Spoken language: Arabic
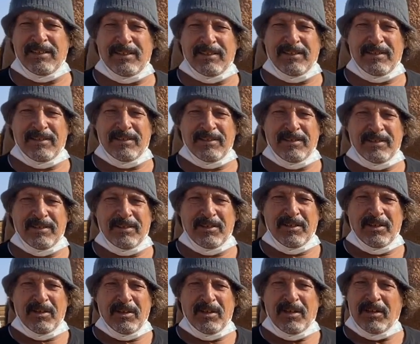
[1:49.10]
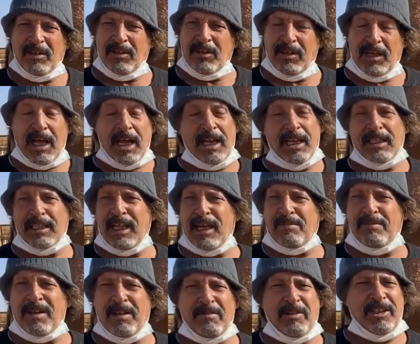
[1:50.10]
اللي ضامنه وحده اللي ضامنه
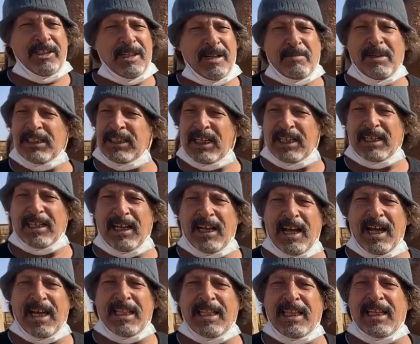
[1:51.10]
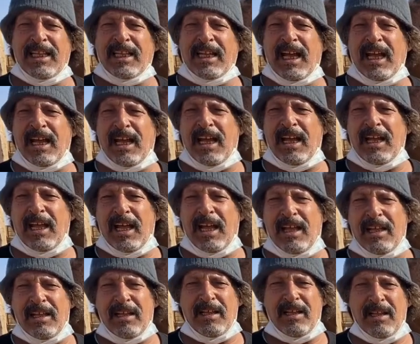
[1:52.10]
وحده ما تلقح هذا اللي قال يعني؟
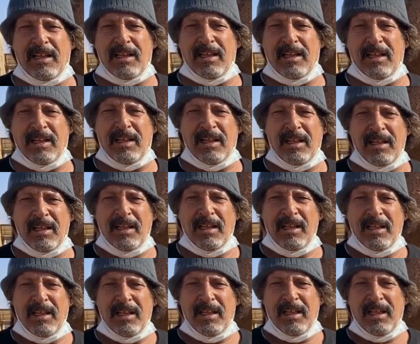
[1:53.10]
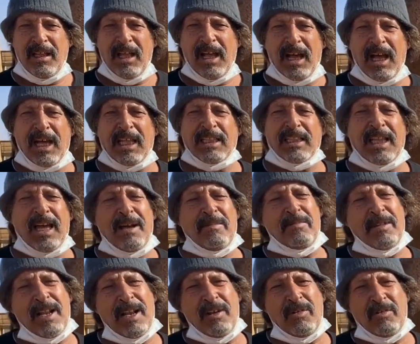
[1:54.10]
يعني عن الضامنه الوحده والضامنه الضامنه
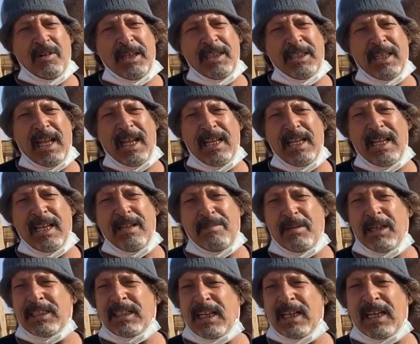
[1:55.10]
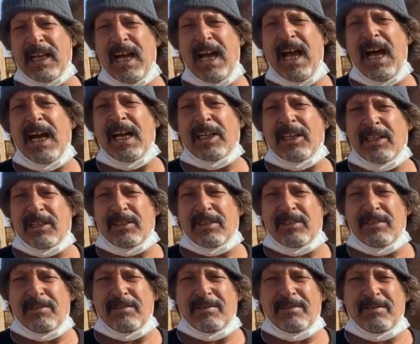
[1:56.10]
الوحده هي اللي ما تلقح عاقل
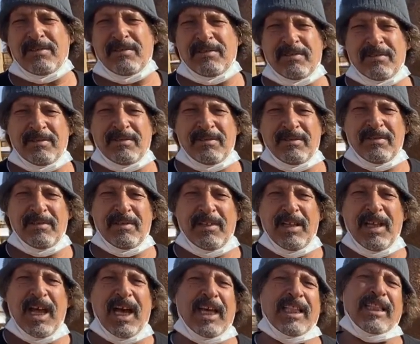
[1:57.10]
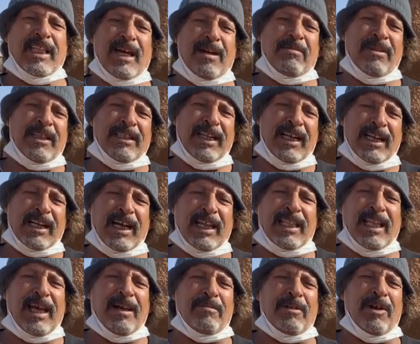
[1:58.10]
كيف الضامنه؟ الضامنه تلقى
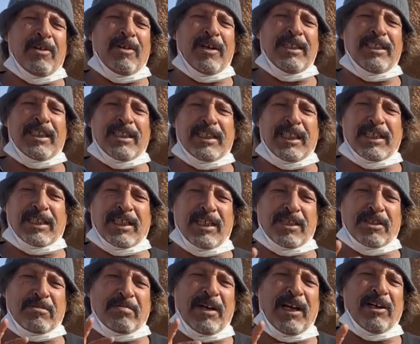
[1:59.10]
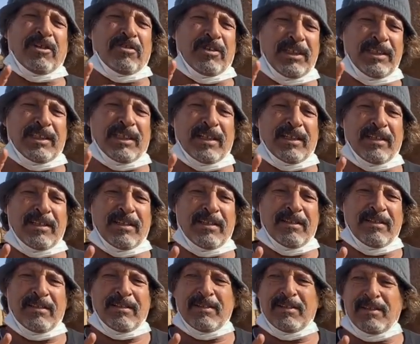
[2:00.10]
ضامنه وحده تدخل اصبعك وحده
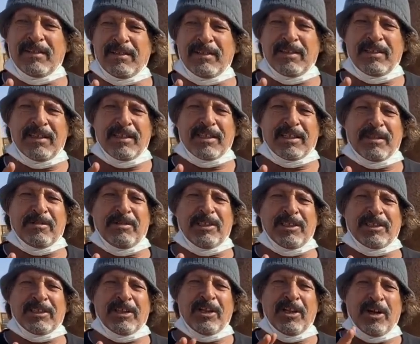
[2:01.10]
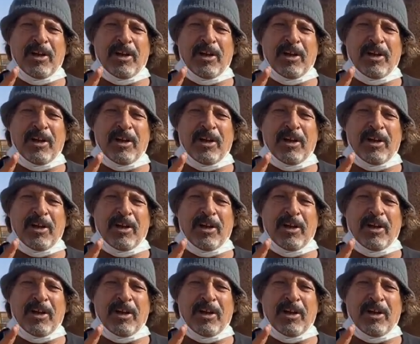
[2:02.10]
إيه. سمعت ام